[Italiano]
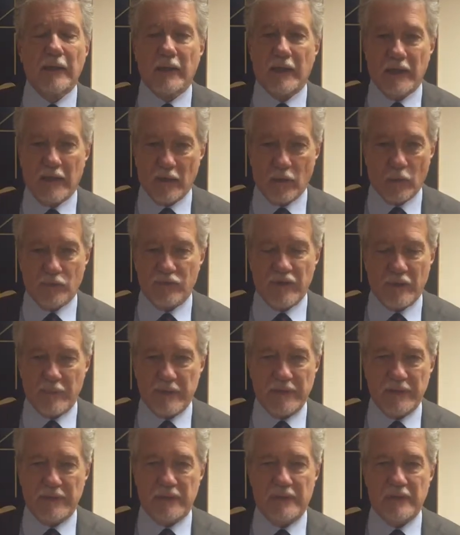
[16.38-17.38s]
eh,
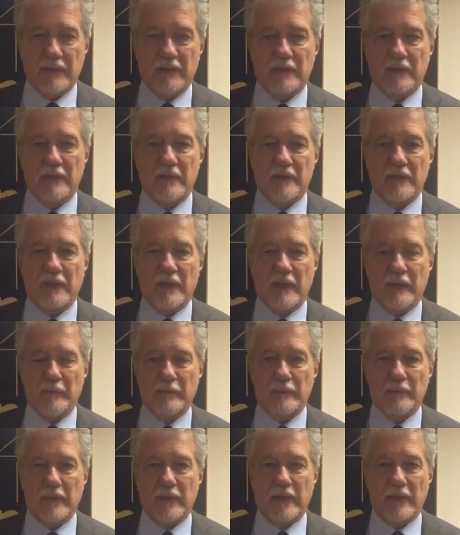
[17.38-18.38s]
ovviamente la,
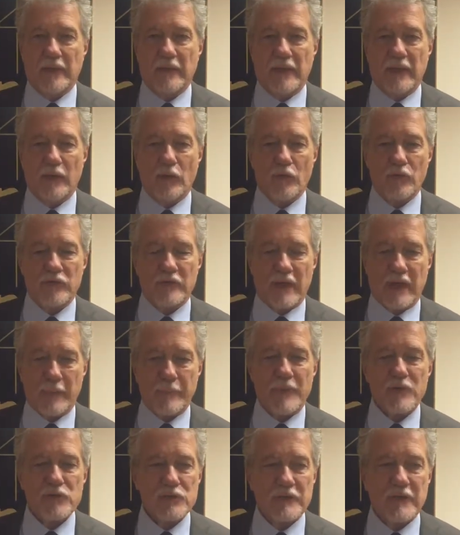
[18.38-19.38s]
la, la, nostra
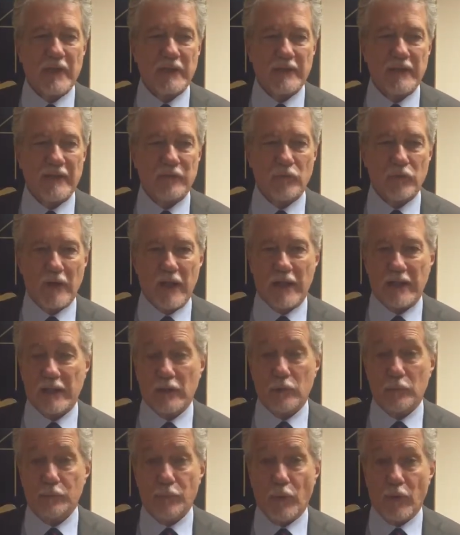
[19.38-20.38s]
capacità di
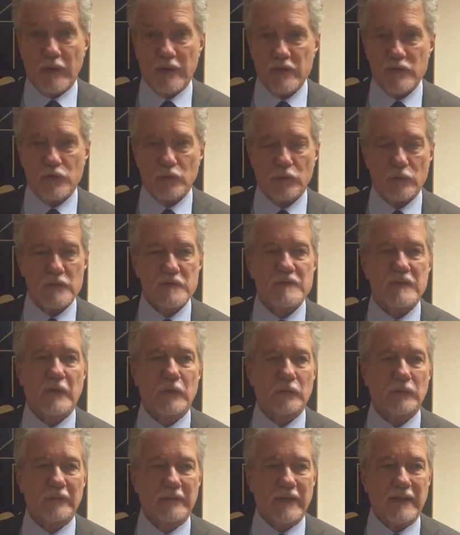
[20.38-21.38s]
lavorare con poche risorse
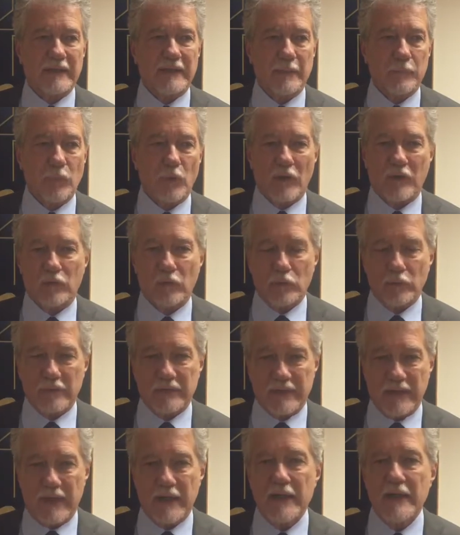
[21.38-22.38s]
e con tanta buona
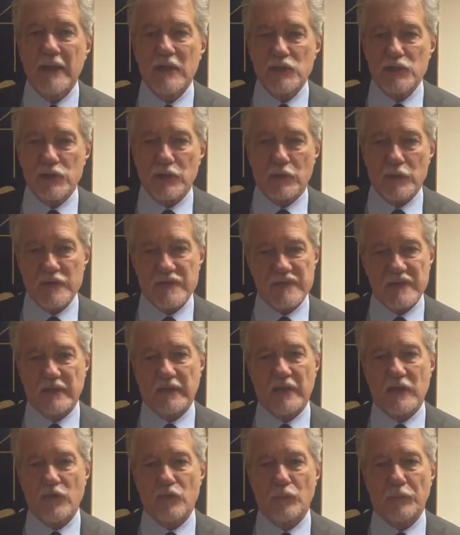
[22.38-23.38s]
volontà ci
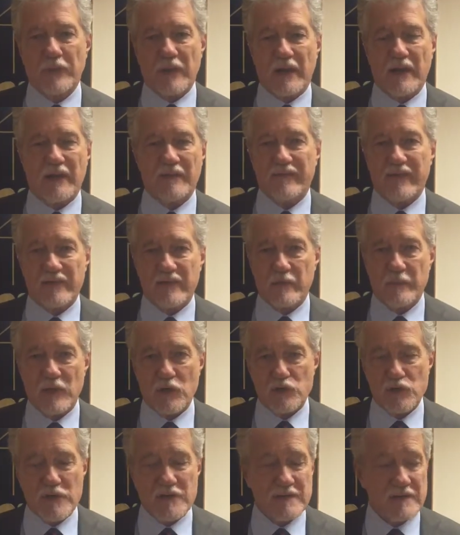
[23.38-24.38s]
consente di superare la fase
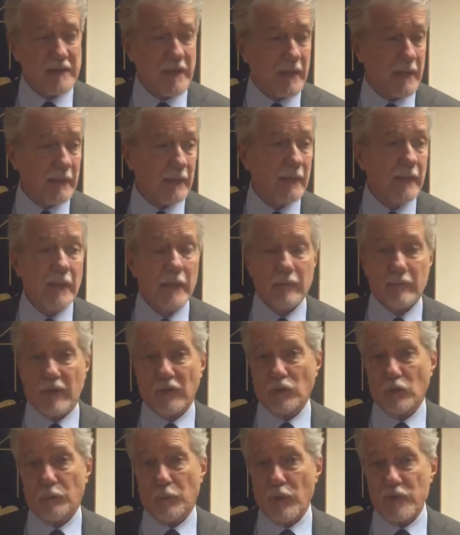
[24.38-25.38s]
emergenziale.
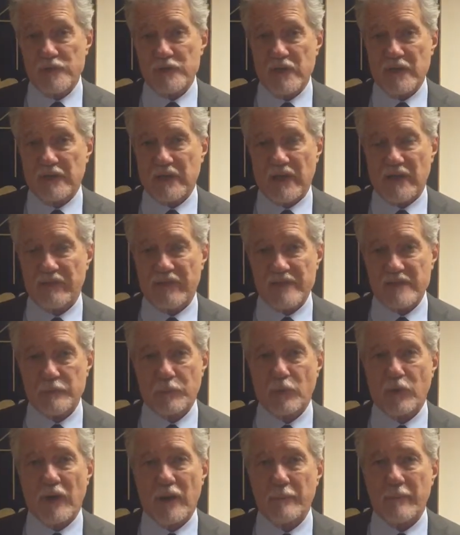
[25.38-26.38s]
Quando poi si entra nella
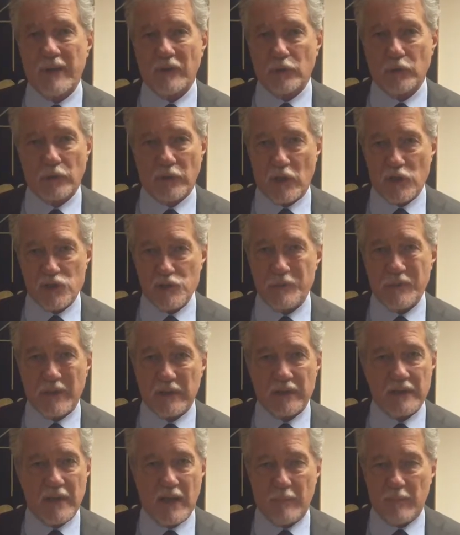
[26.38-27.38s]
fase programmatoria ci
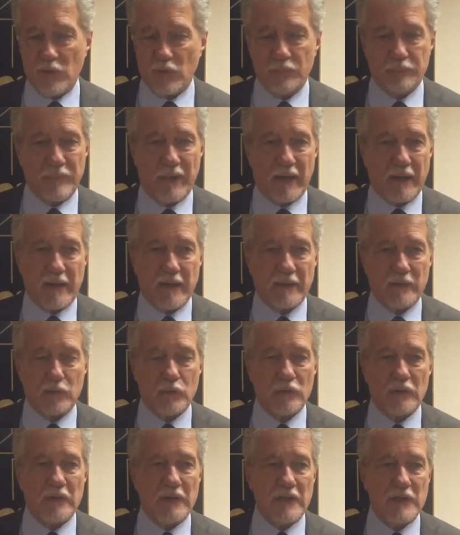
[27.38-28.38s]
perdiamo in un
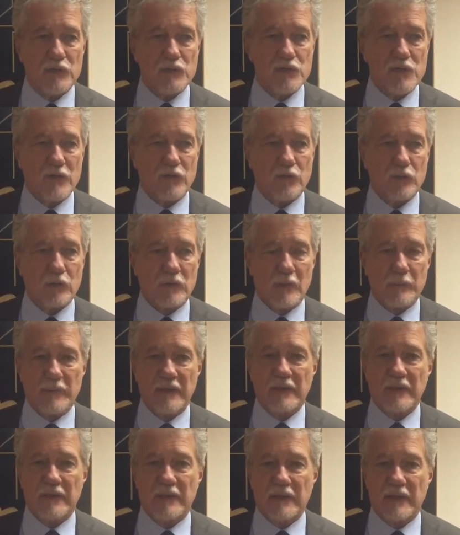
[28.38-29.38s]
pacchetto di leggi
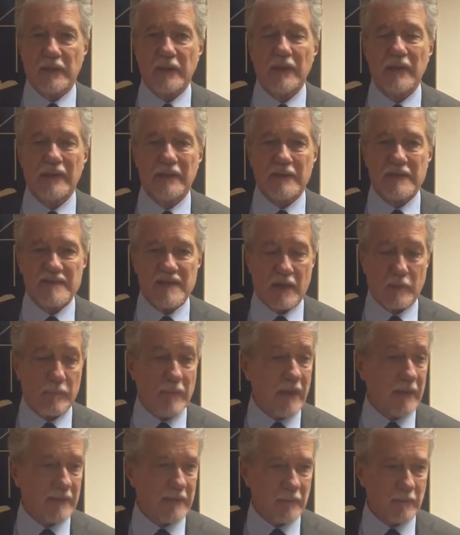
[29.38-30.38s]
assolutamente
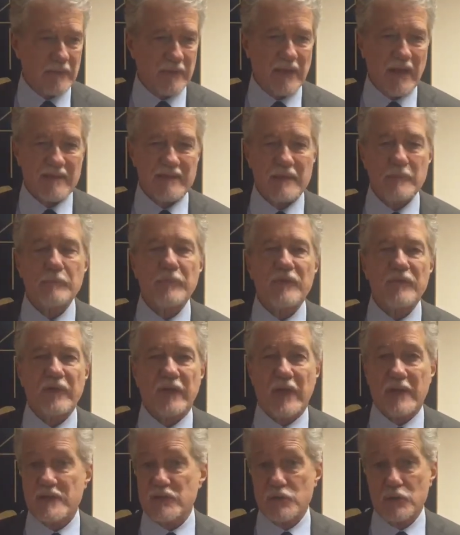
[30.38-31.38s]
disarmante, quindi la
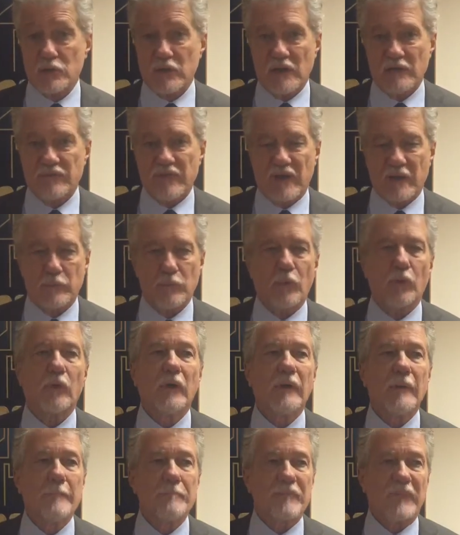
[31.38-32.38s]
semplificazione è il
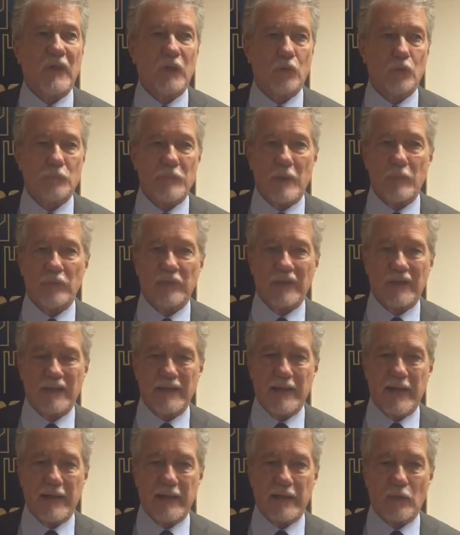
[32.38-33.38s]
verbo che dobbiamo
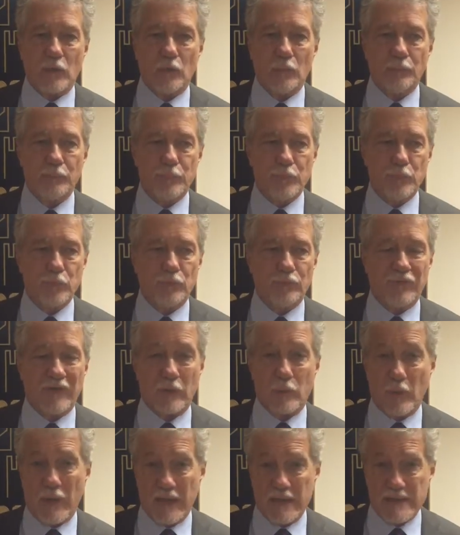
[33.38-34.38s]
declinare con più
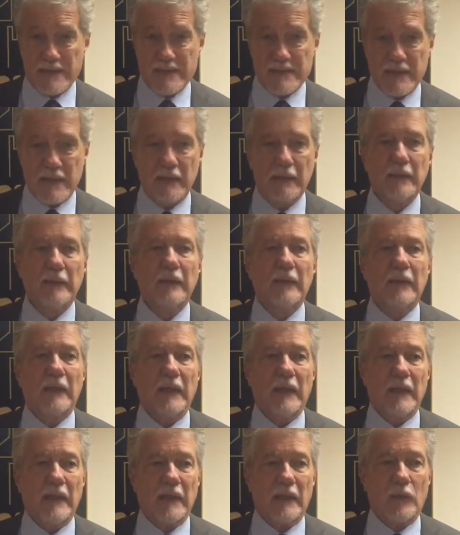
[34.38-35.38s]
frequenza
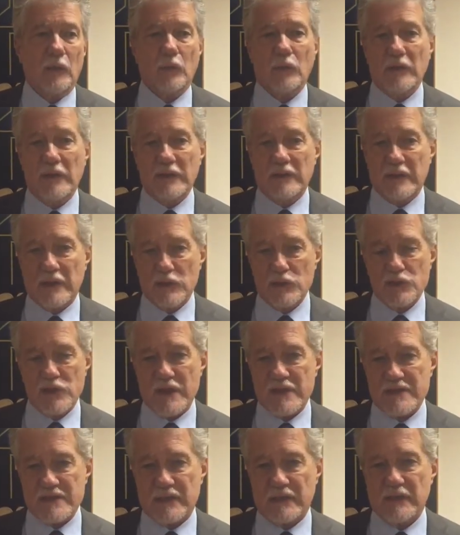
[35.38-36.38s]
e con
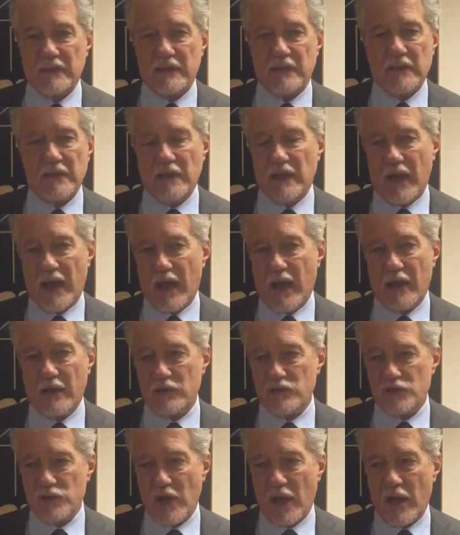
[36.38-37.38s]
l'intelligenza di chi
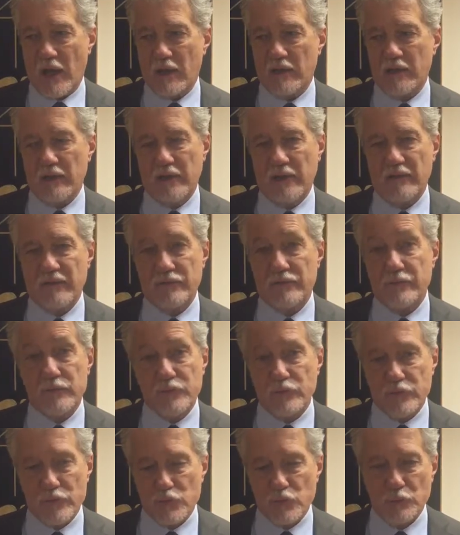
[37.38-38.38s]
ha già eh,
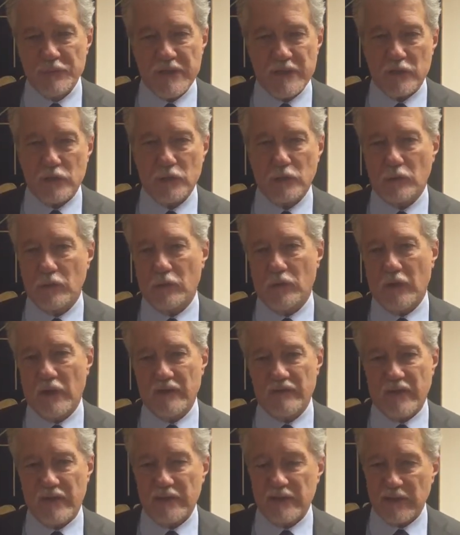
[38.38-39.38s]
subito
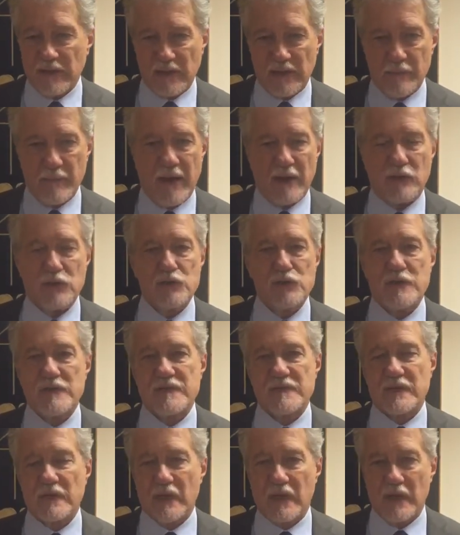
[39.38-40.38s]
eventi climatici
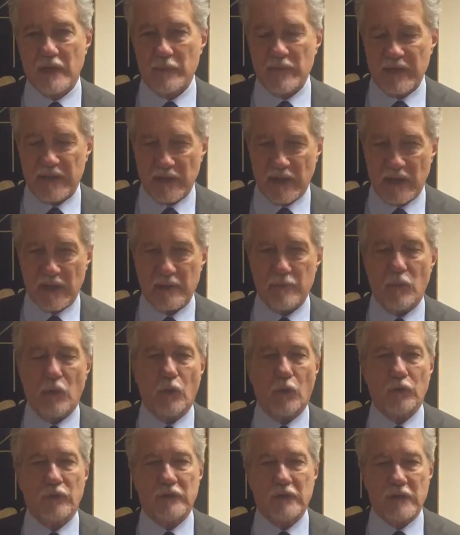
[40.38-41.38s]
estremi,
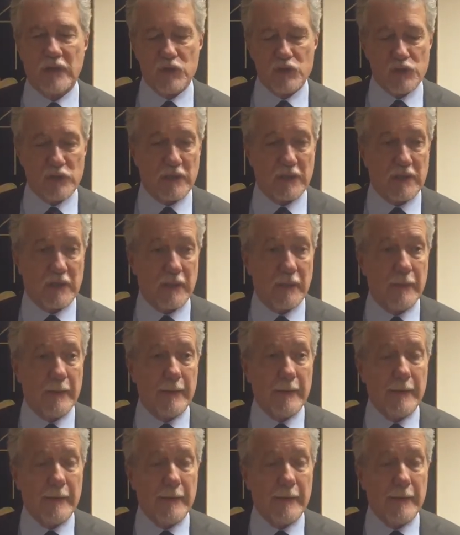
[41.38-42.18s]
terremoti, eccetera.